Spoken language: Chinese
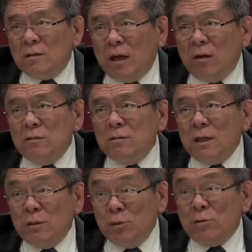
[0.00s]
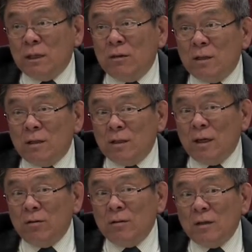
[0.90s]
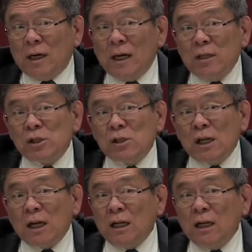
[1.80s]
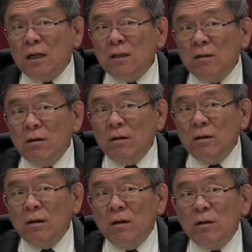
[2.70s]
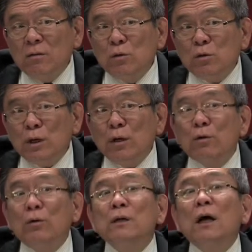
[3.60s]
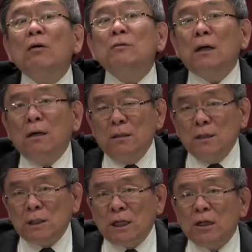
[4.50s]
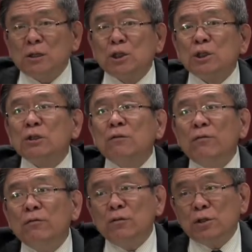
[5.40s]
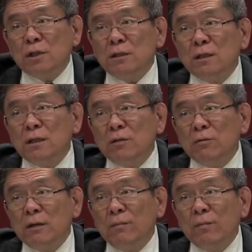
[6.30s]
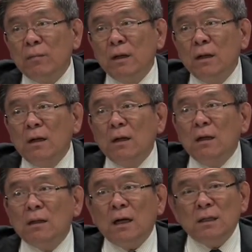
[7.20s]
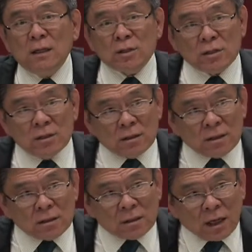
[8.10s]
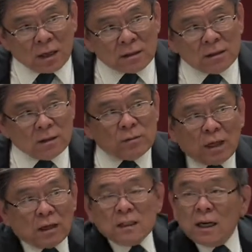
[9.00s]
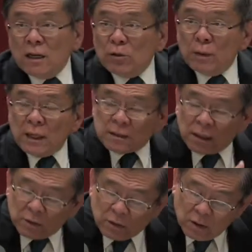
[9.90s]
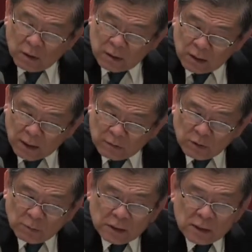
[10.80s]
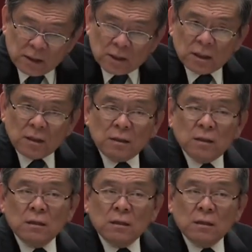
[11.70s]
道派出有道那个道还是那个最荣耀的显示父神的那一位。他也是让那当然将来就不一样，将来是让我们已经